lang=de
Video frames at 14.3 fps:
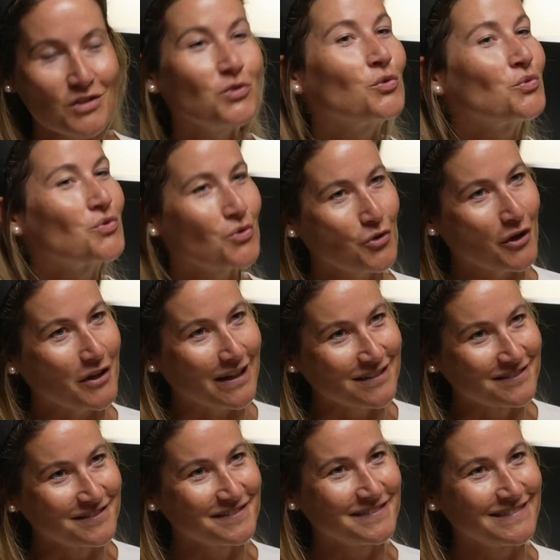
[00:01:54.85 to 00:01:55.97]
tun zu
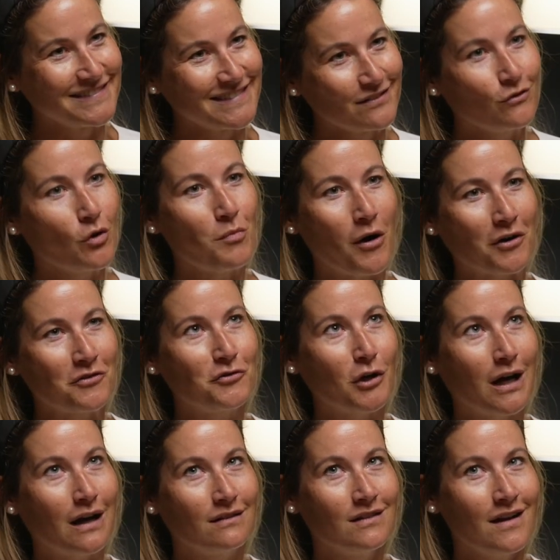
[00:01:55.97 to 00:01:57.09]
können, wo man
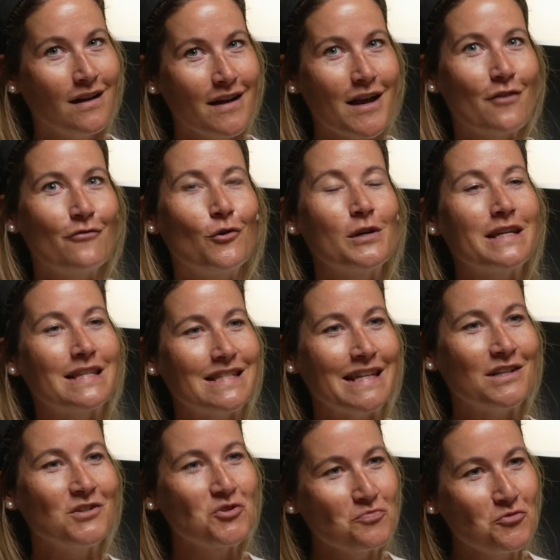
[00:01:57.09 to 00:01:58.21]
einfach auch Erfolge
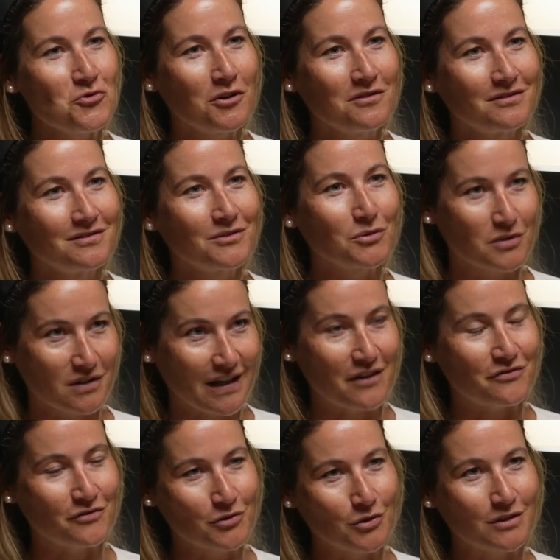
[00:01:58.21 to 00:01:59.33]
sehen, spüren und
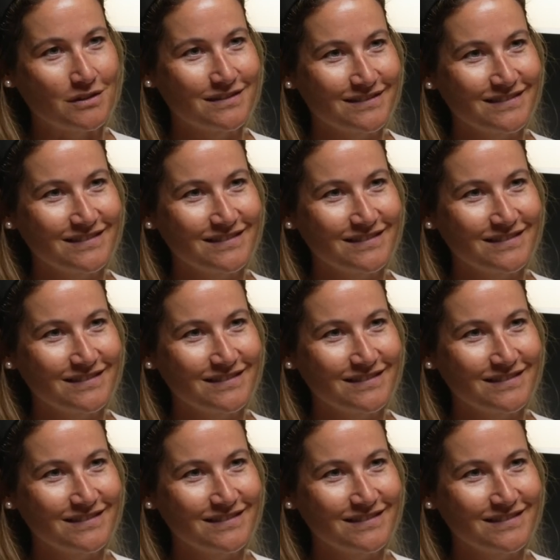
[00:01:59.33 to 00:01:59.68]
greifen kann.